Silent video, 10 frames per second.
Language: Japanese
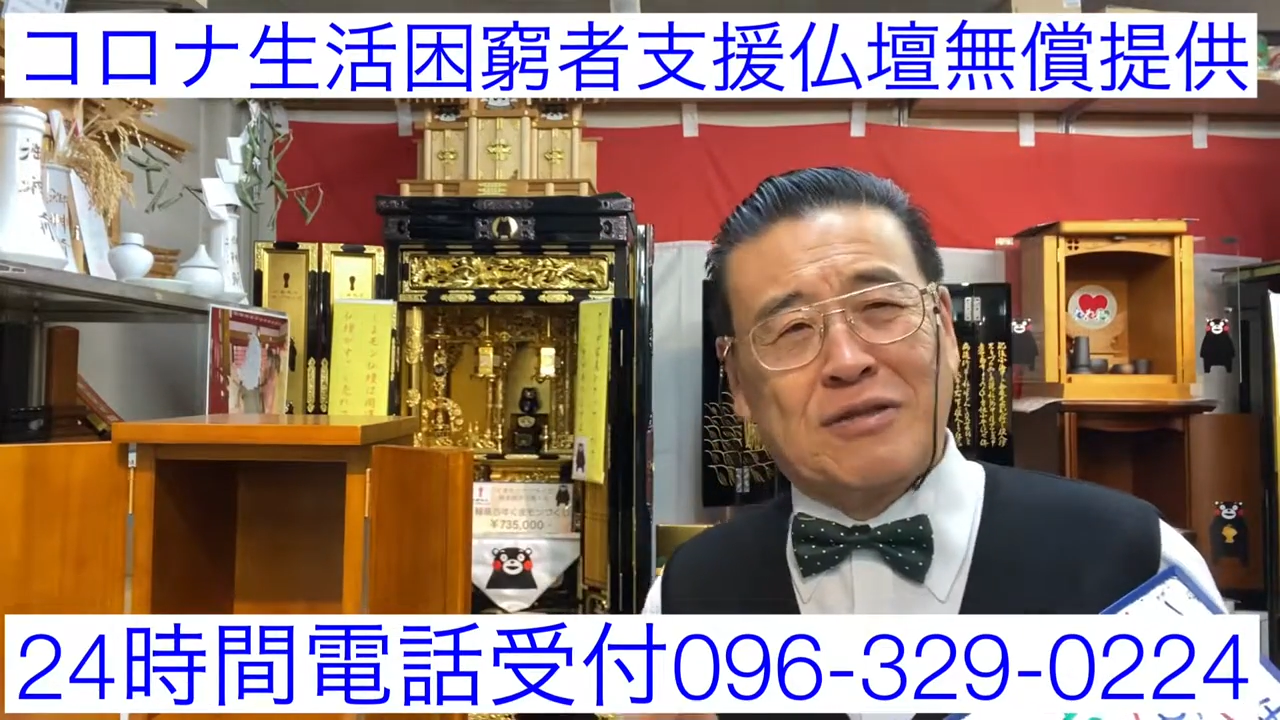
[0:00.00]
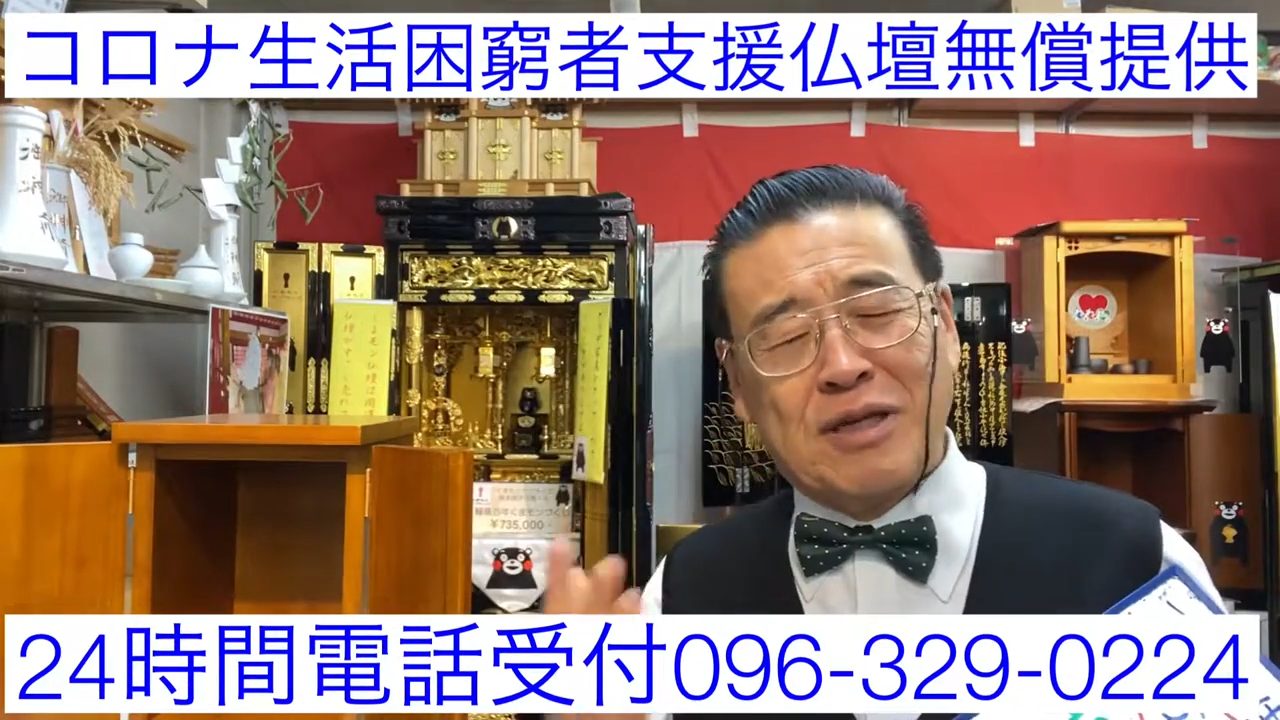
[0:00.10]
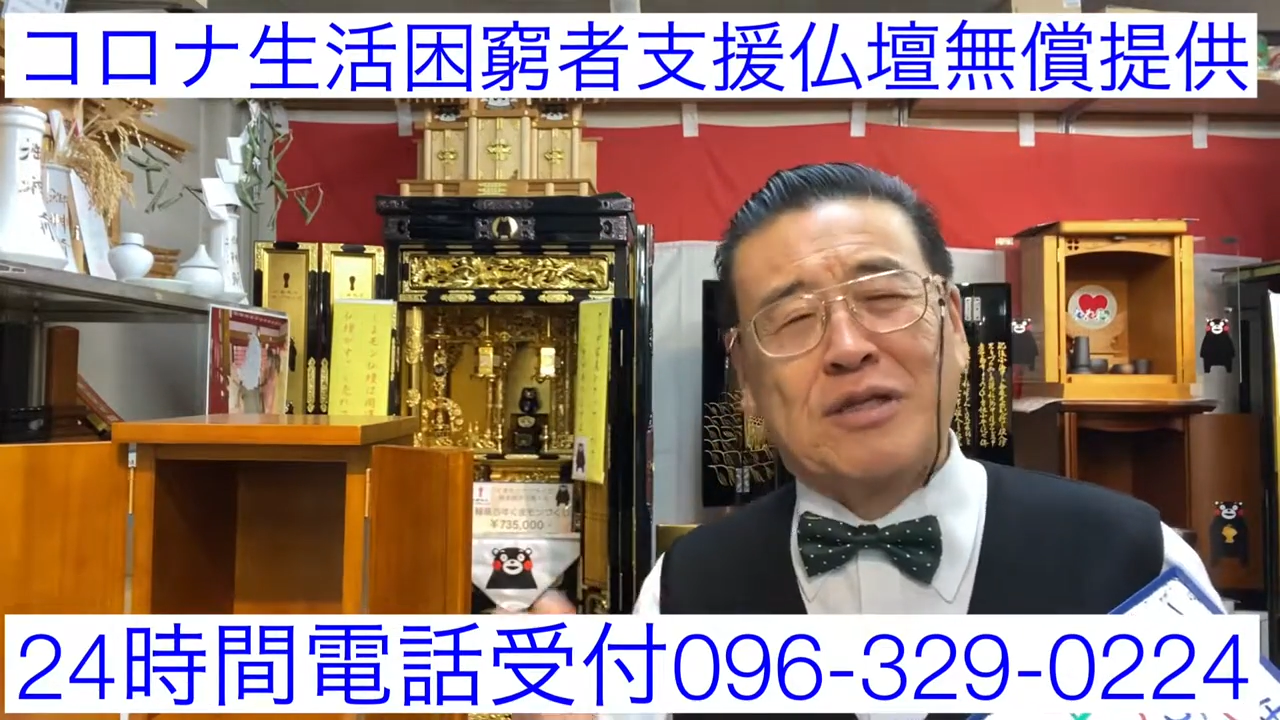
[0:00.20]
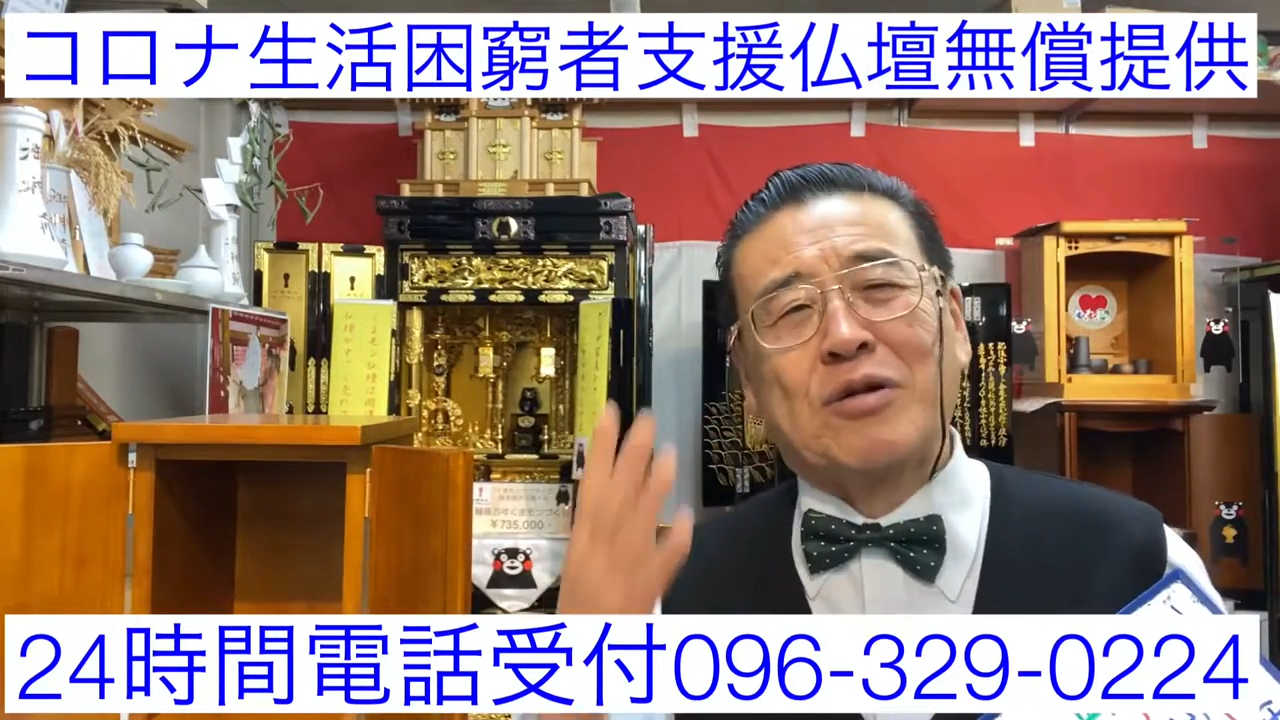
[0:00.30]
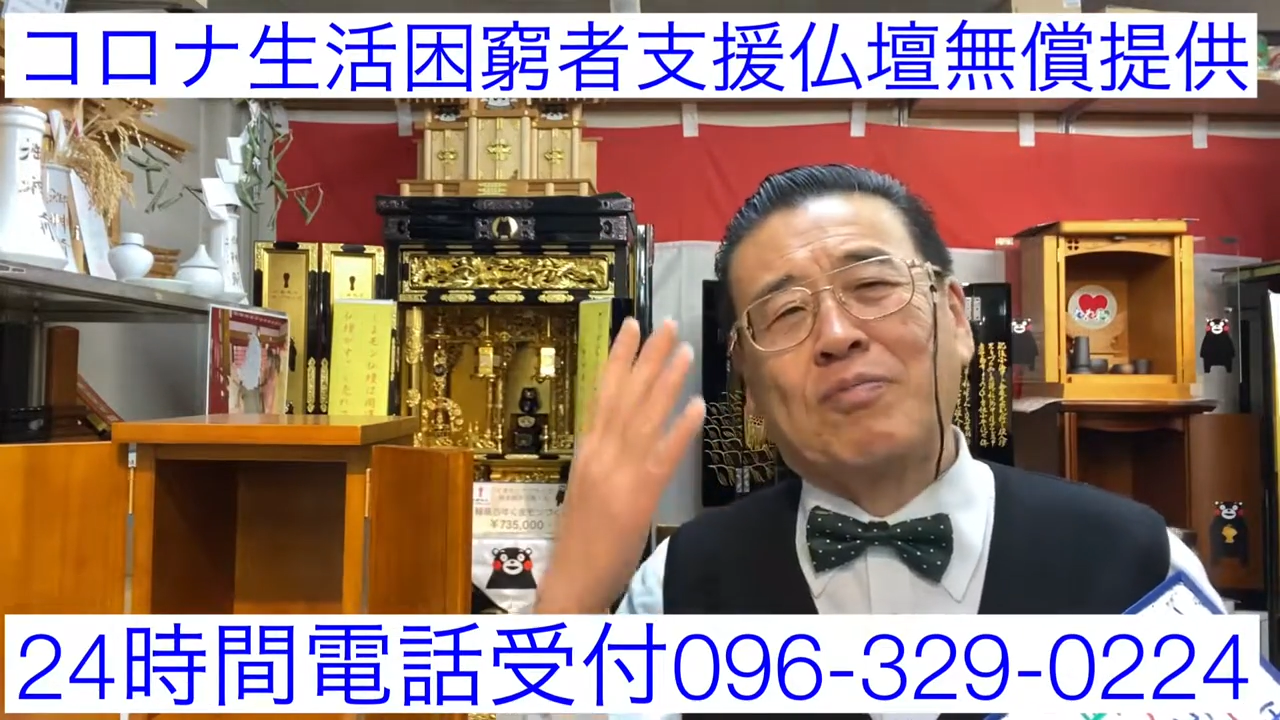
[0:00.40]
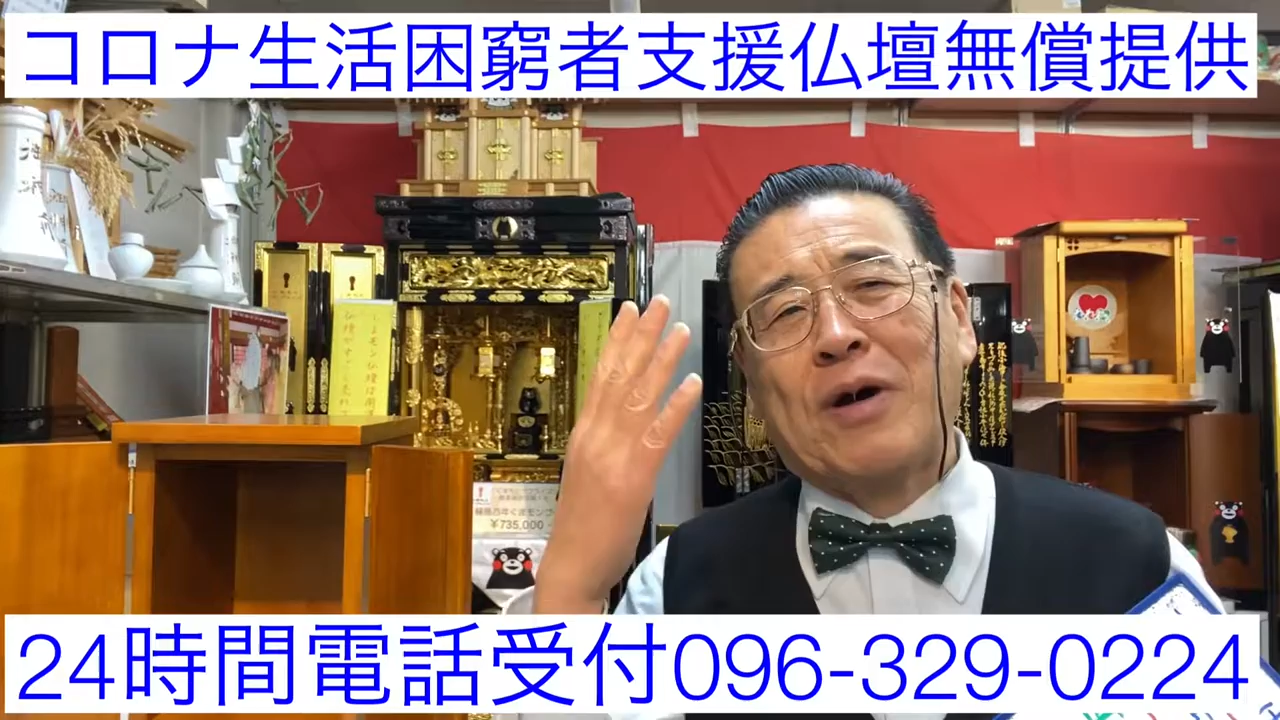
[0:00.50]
それと、